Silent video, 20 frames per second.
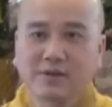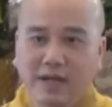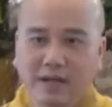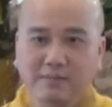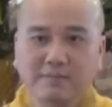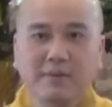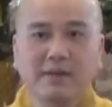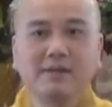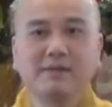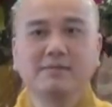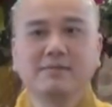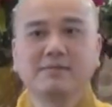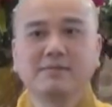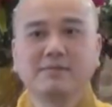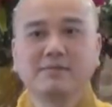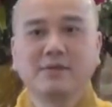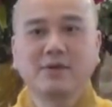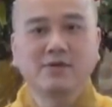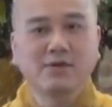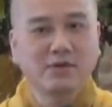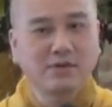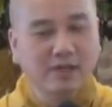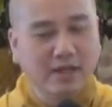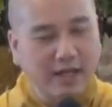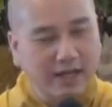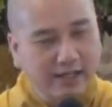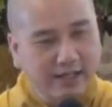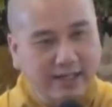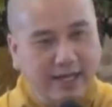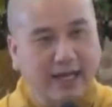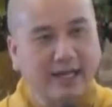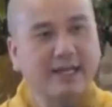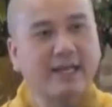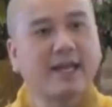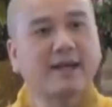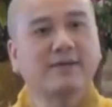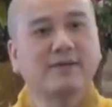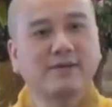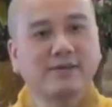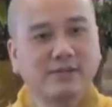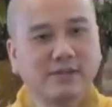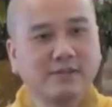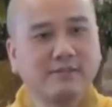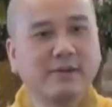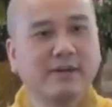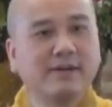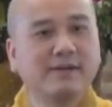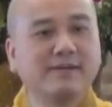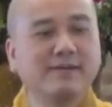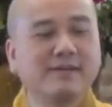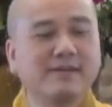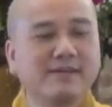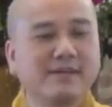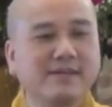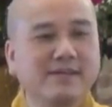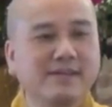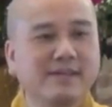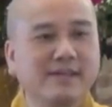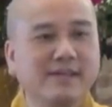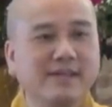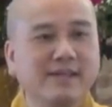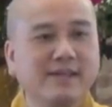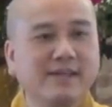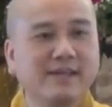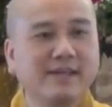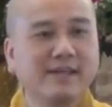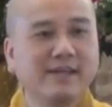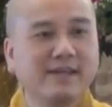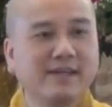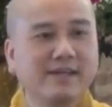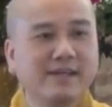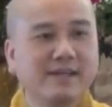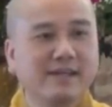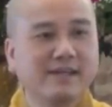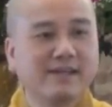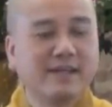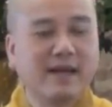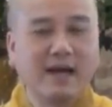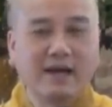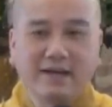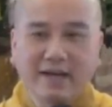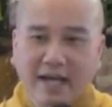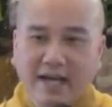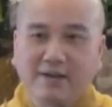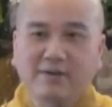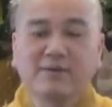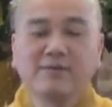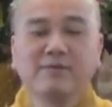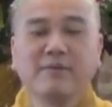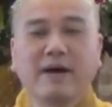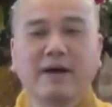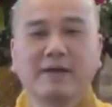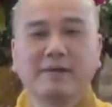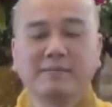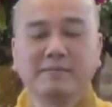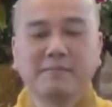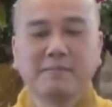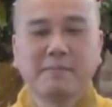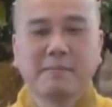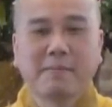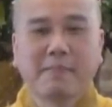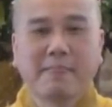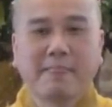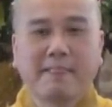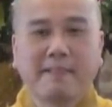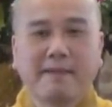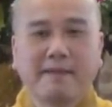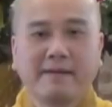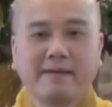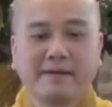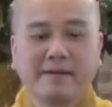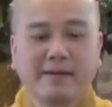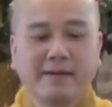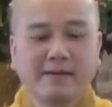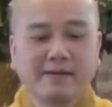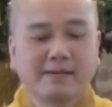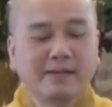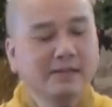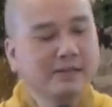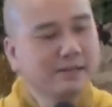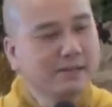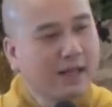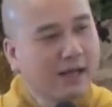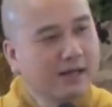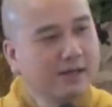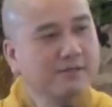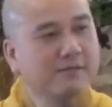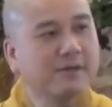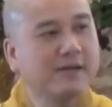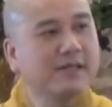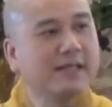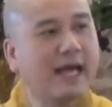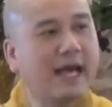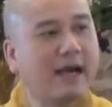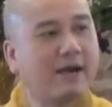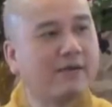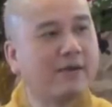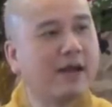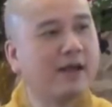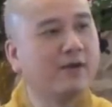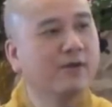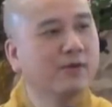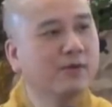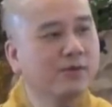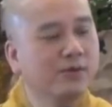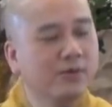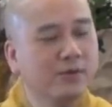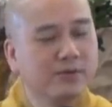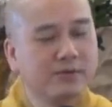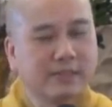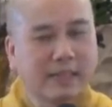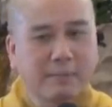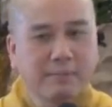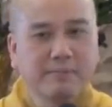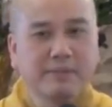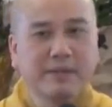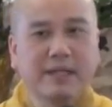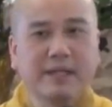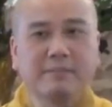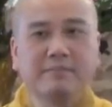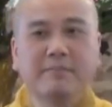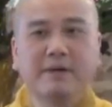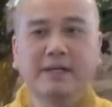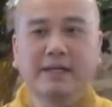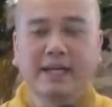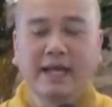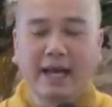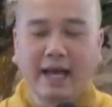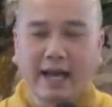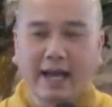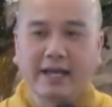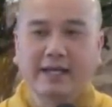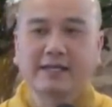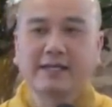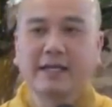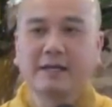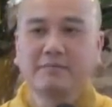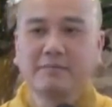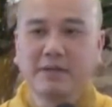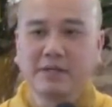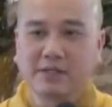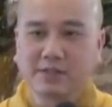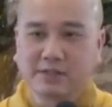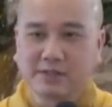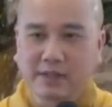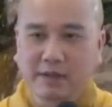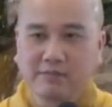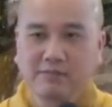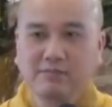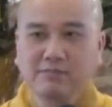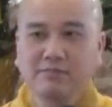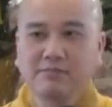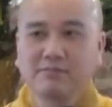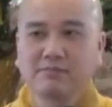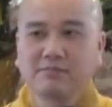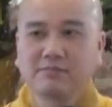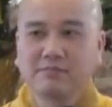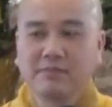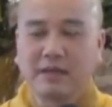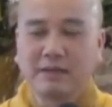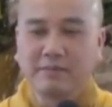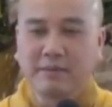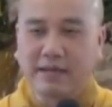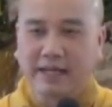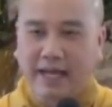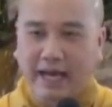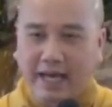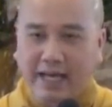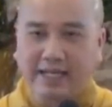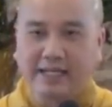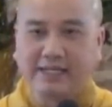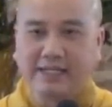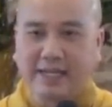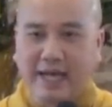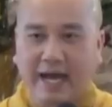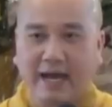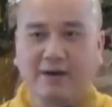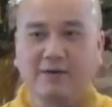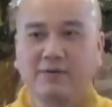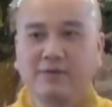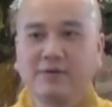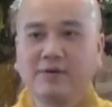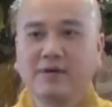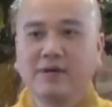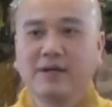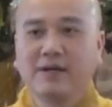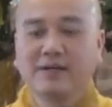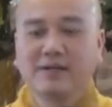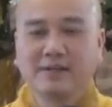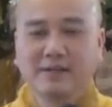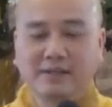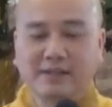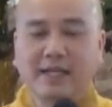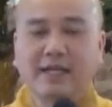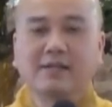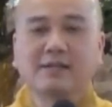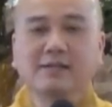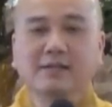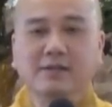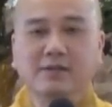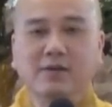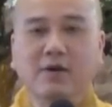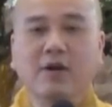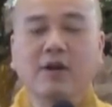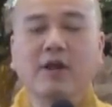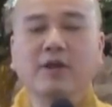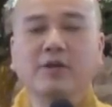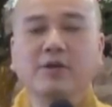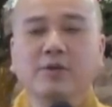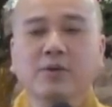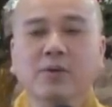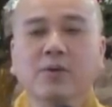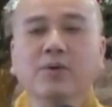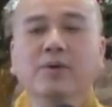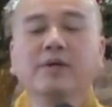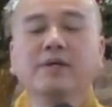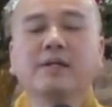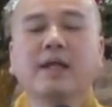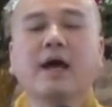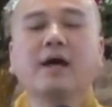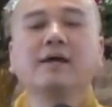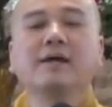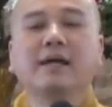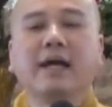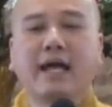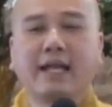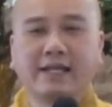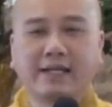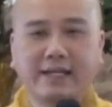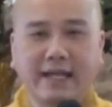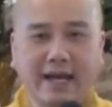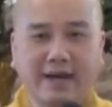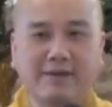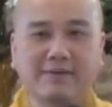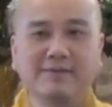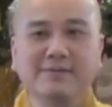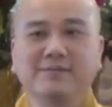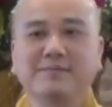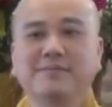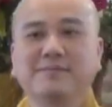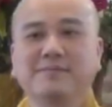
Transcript: cho các bệnh nó có thể khả năng nó chữa bệnh thở đây cũng vậy tư thân vị đạo là luôn luôn tâm niệm mình ăn để mình sống để mình hành đạo người ta thường gọi là nuôi thân hành đạo